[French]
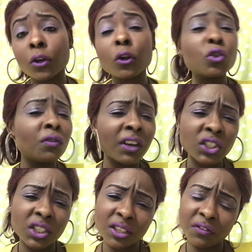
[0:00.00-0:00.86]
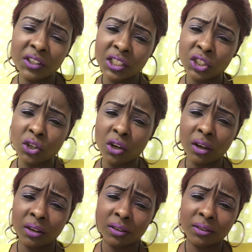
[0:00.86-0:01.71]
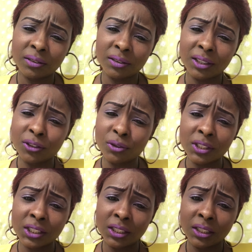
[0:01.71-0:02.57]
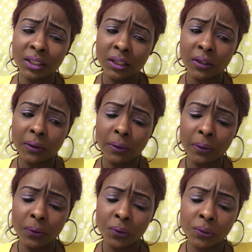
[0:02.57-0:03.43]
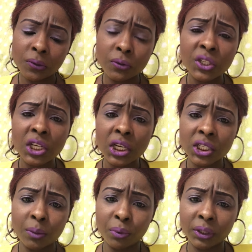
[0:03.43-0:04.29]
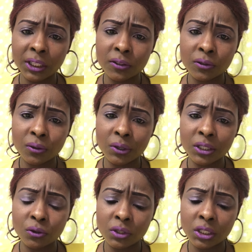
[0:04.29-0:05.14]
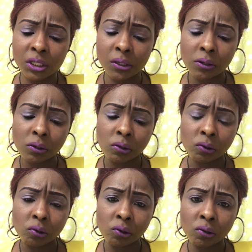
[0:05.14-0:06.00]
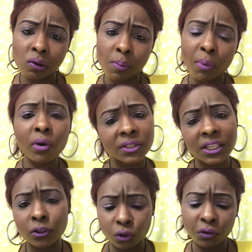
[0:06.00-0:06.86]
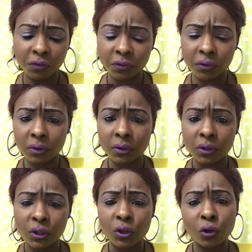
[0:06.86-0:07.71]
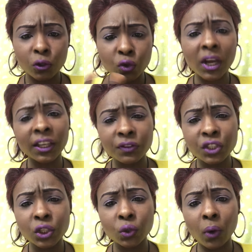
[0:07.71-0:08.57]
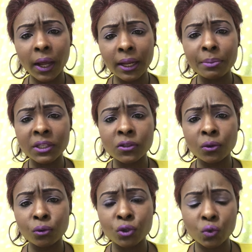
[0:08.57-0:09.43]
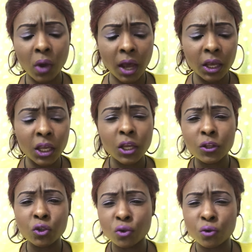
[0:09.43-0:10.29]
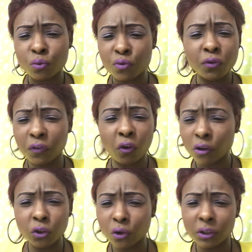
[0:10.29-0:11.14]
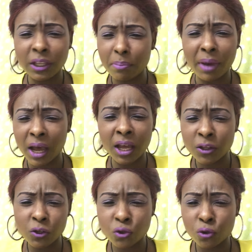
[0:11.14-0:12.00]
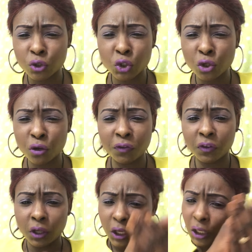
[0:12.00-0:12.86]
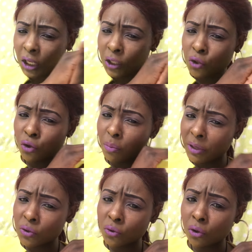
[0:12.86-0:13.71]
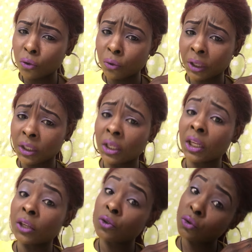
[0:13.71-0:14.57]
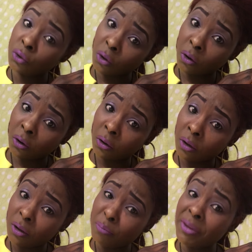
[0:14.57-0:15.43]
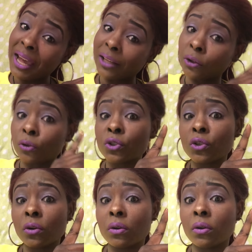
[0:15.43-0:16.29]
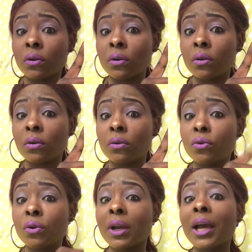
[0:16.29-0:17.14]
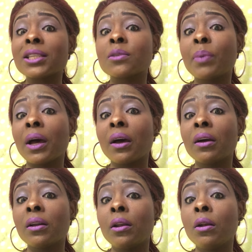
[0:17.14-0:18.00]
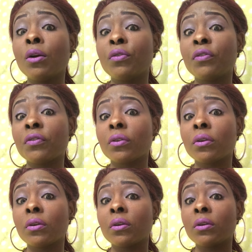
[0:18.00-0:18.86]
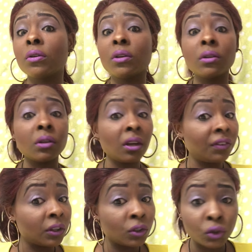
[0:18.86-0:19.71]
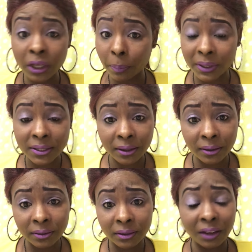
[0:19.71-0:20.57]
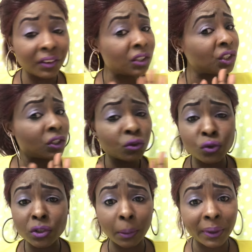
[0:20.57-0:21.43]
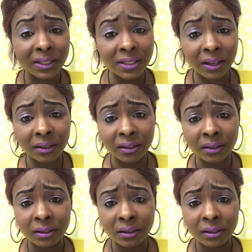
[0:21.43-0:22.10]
Quand tu vas chez un féticheur, il te dit, euh, si tu cherches la protection, il te dit, euh, prends cet œuf. Quand tu arrives chez toi à la maison le soir, tu le frottes dans tes mains, tu le chauffes et tu le mets sous ton oreiller et tu dors. Mais attention, ne casse pas l'œuf. Avec Dieu, il n'y a pas ça. Avec Jésus, tu n'as pas ça.